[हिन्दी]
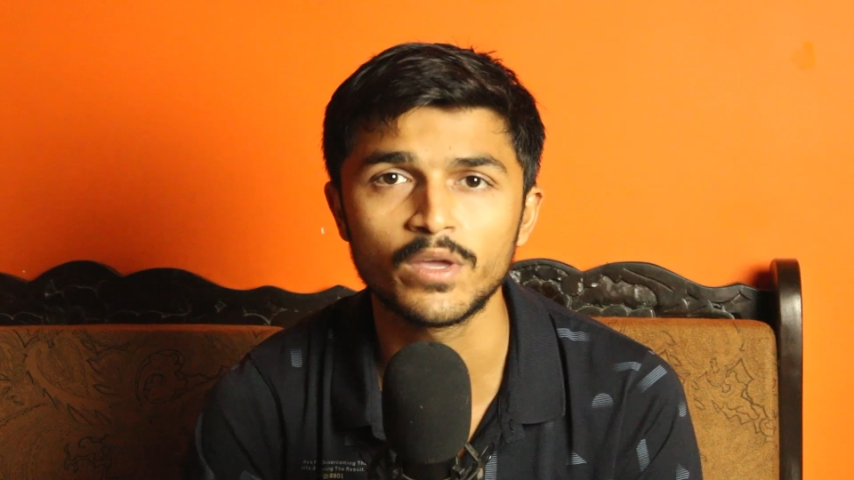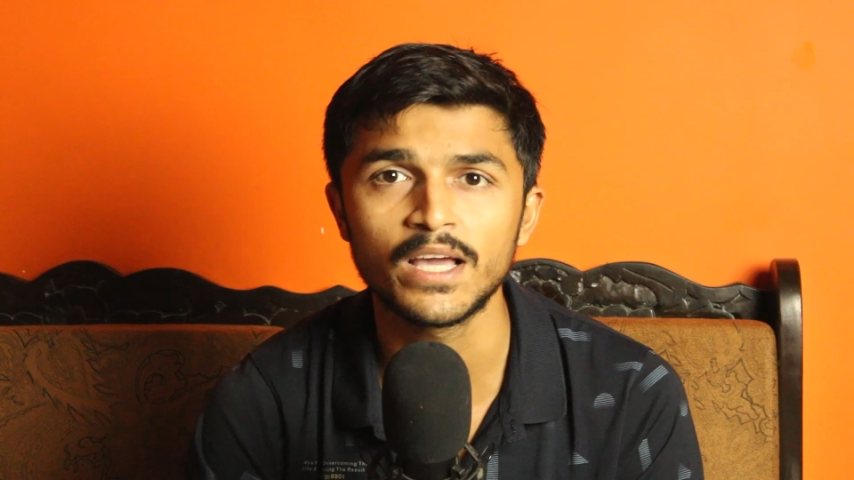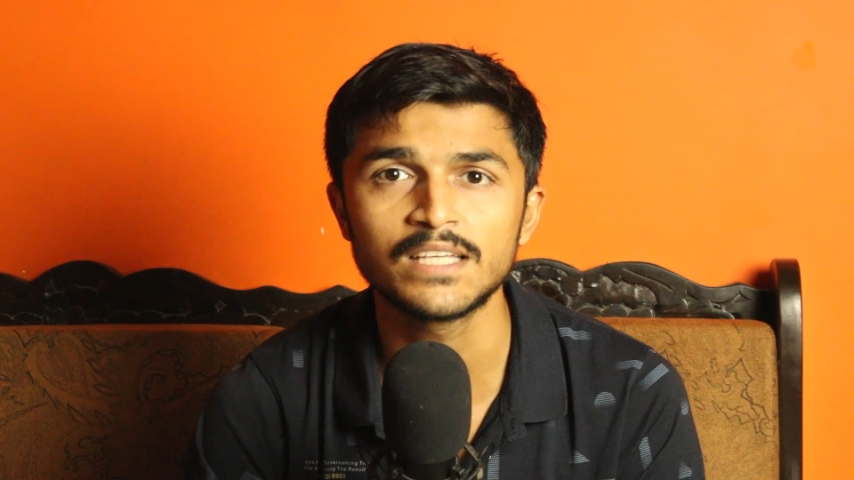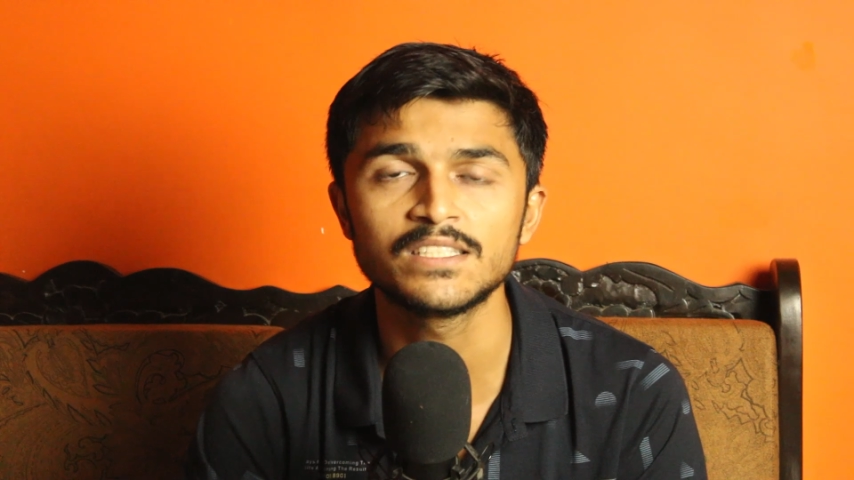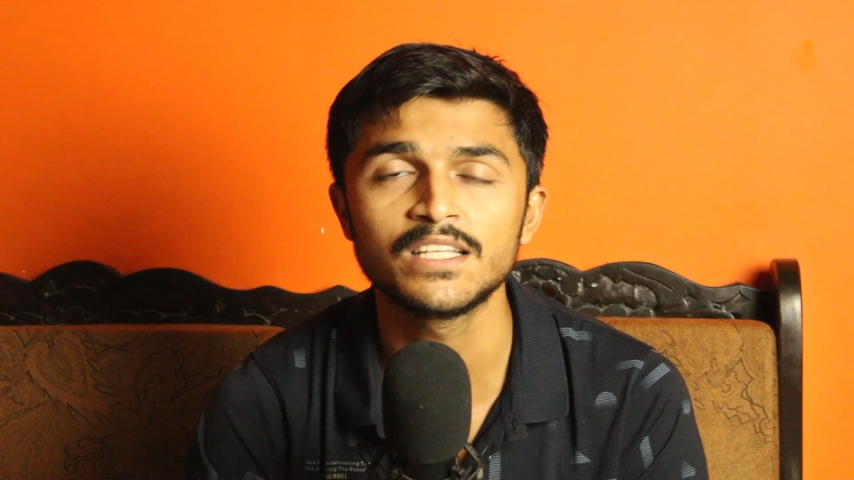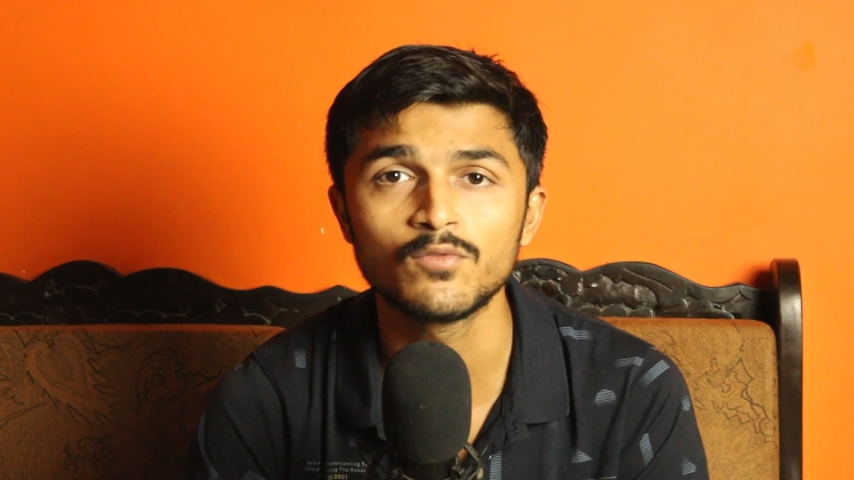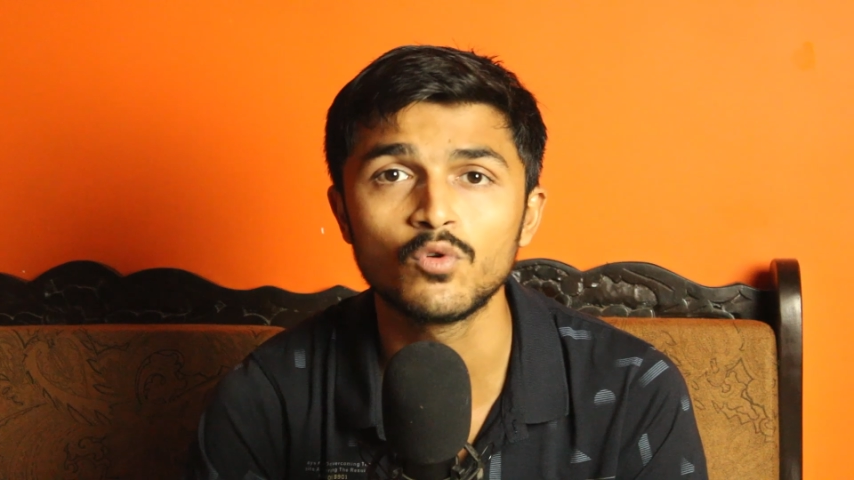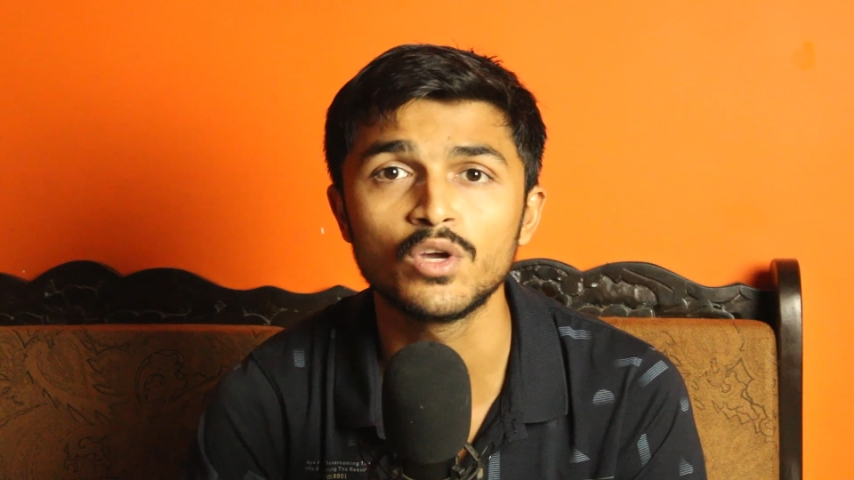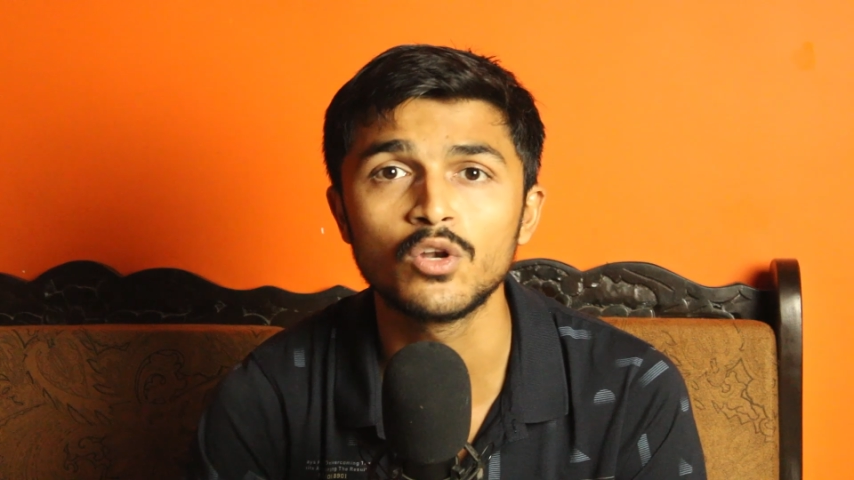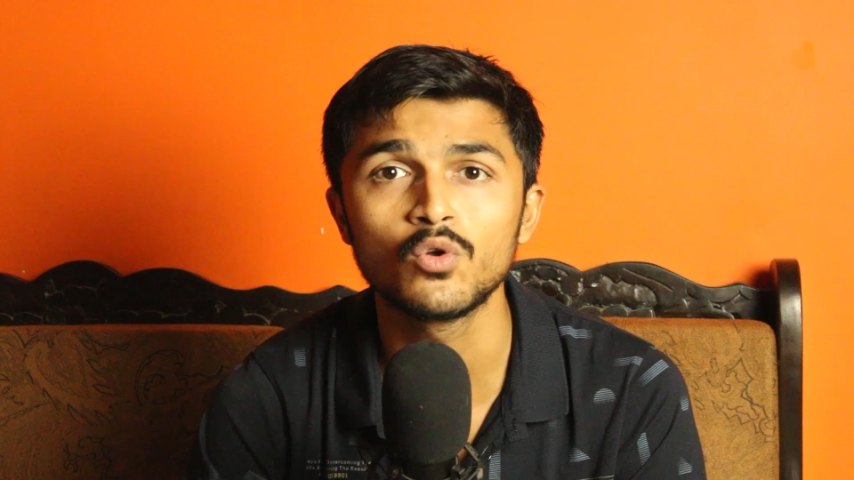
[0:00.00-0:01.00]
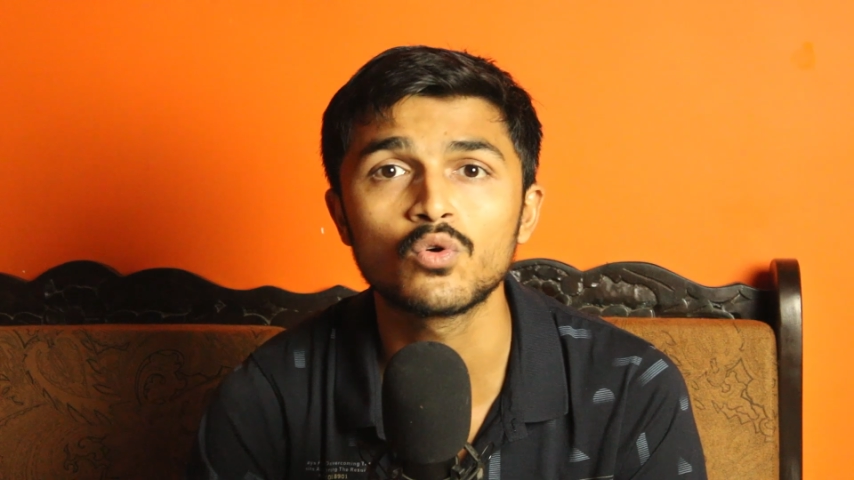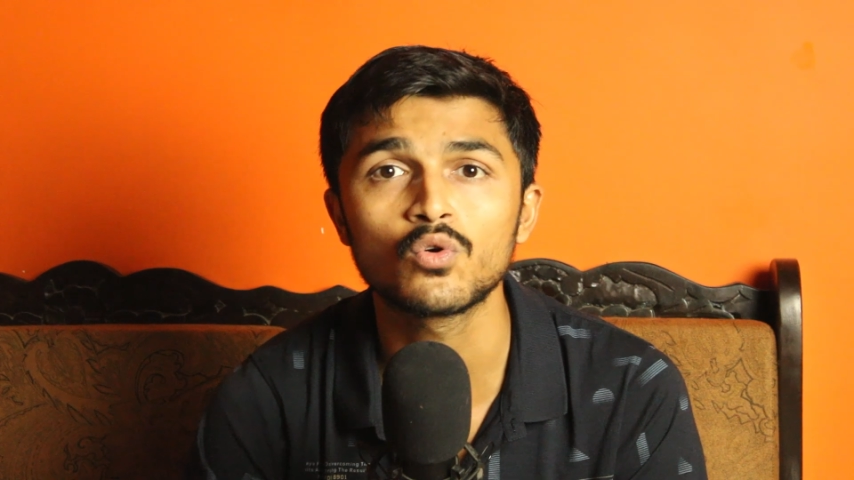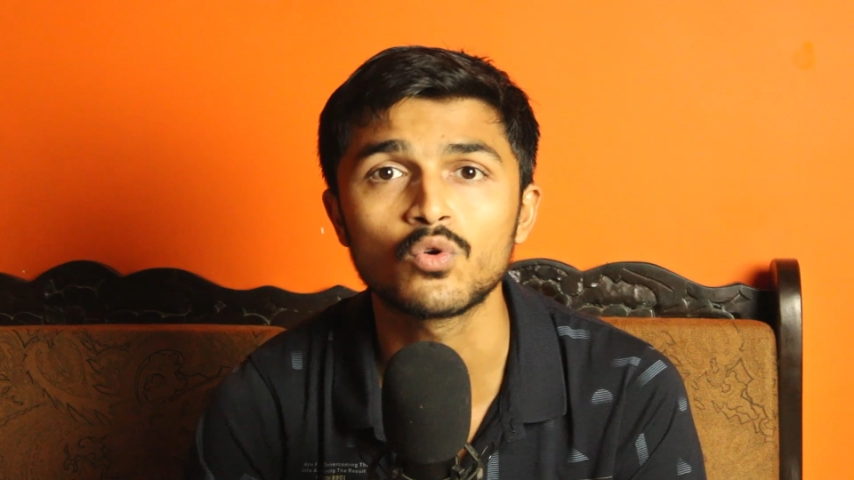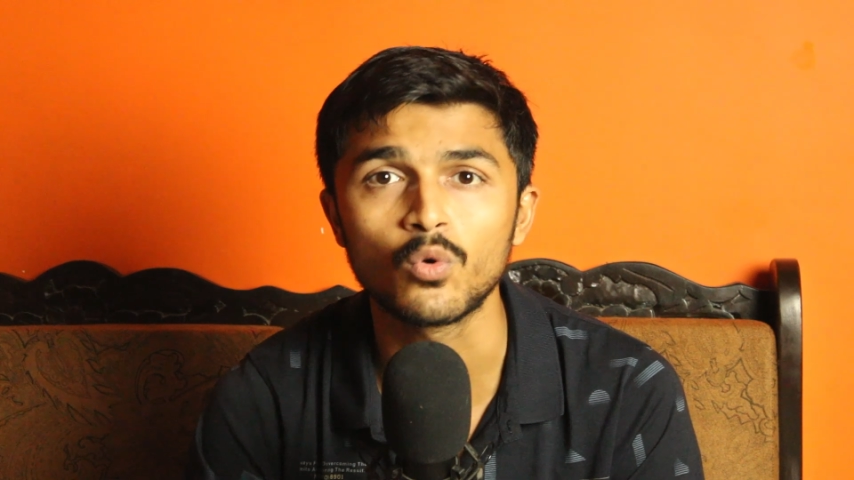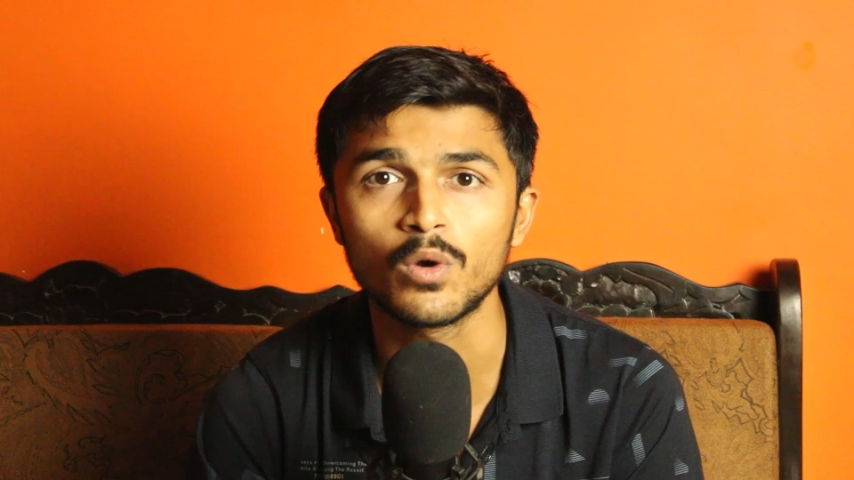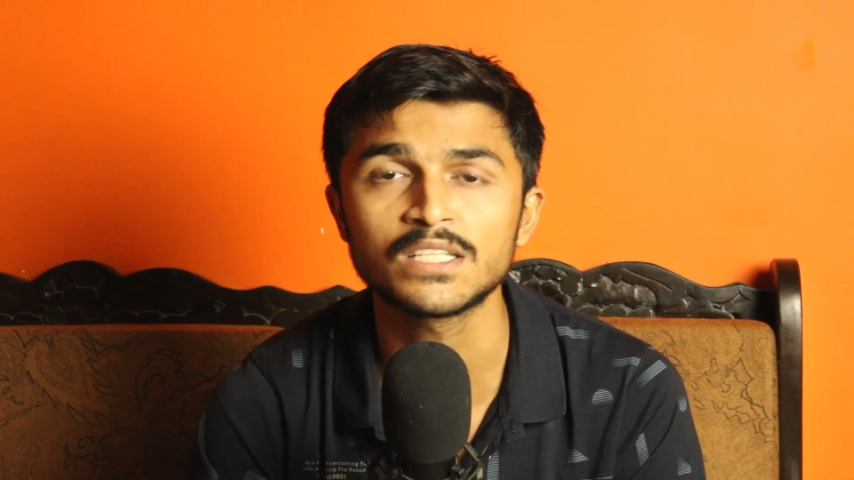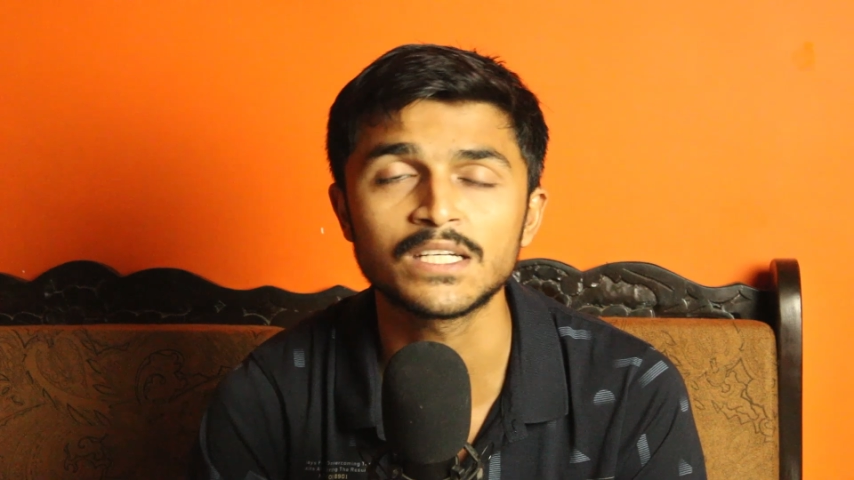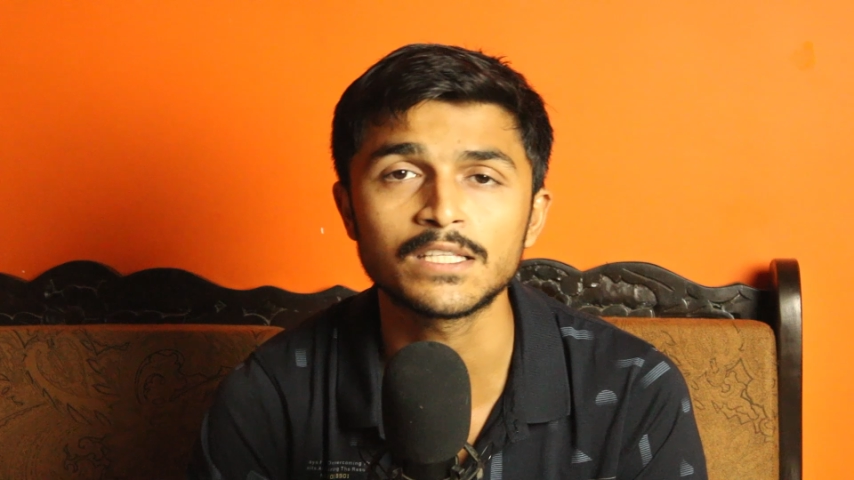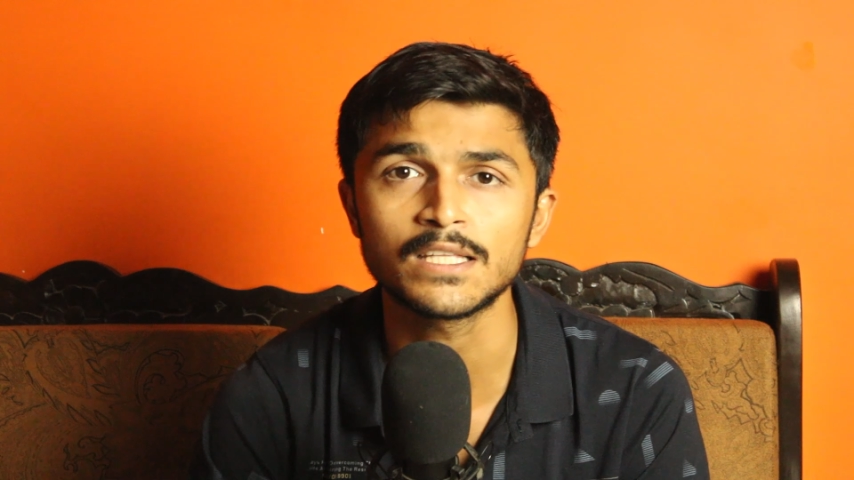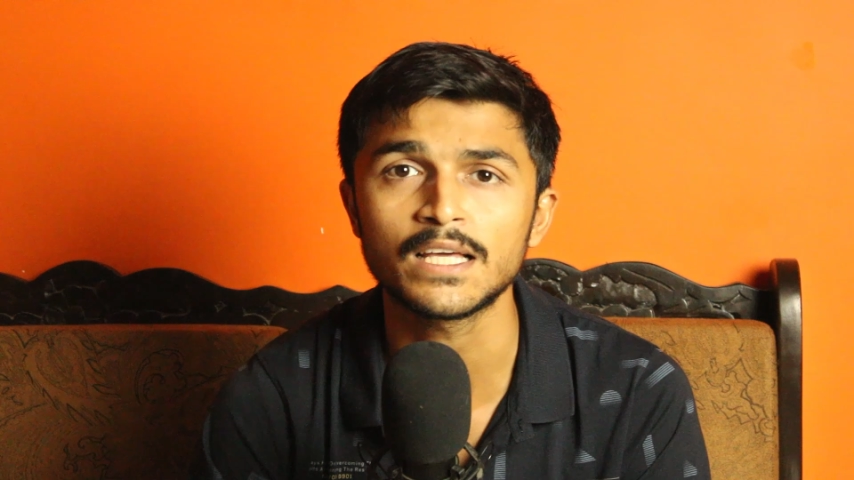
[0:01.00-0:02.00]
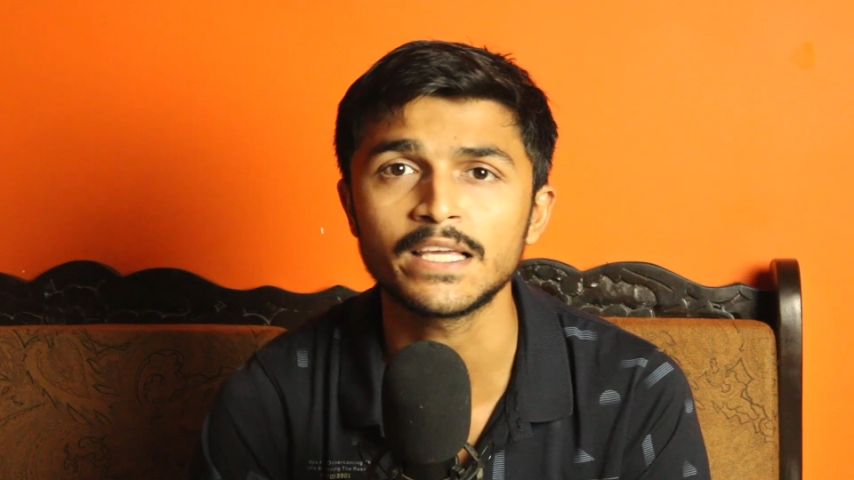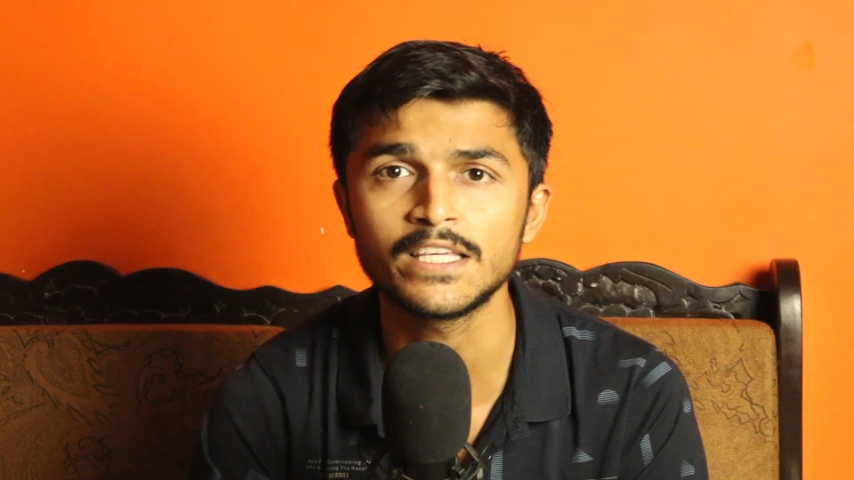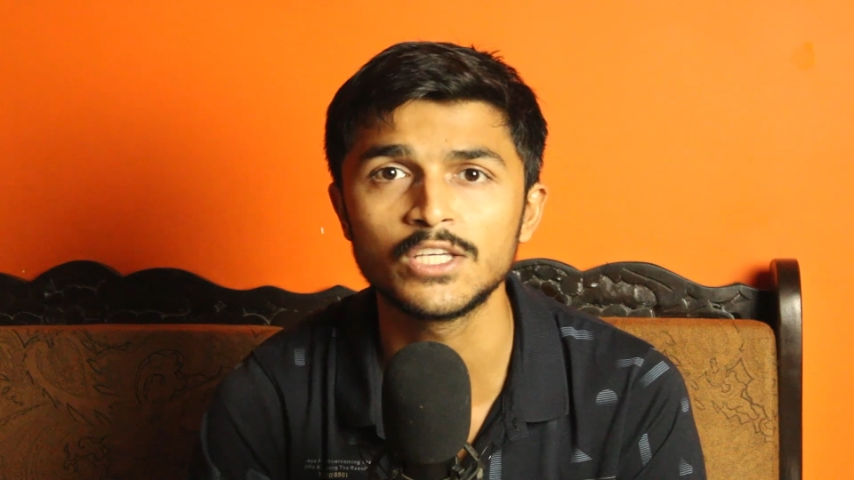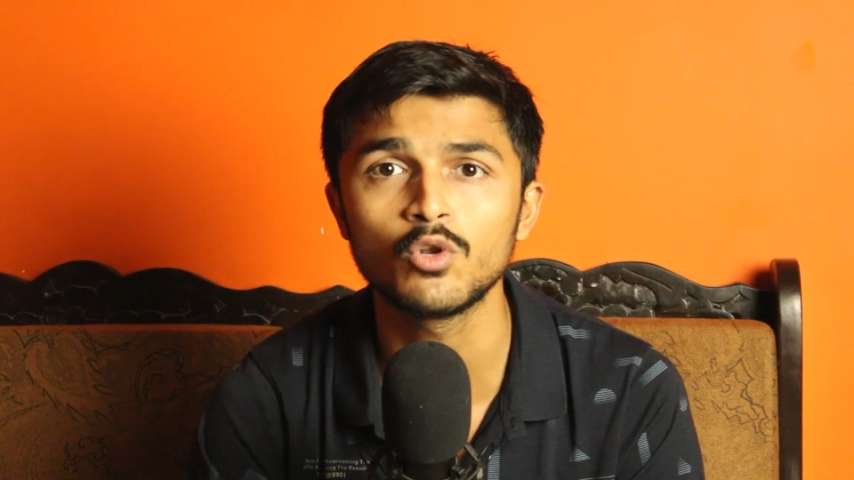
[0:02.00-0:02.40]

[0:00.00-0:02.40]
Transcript: हो गया इसीलिए वो इन लोगों को रोकना चाहता है ताकि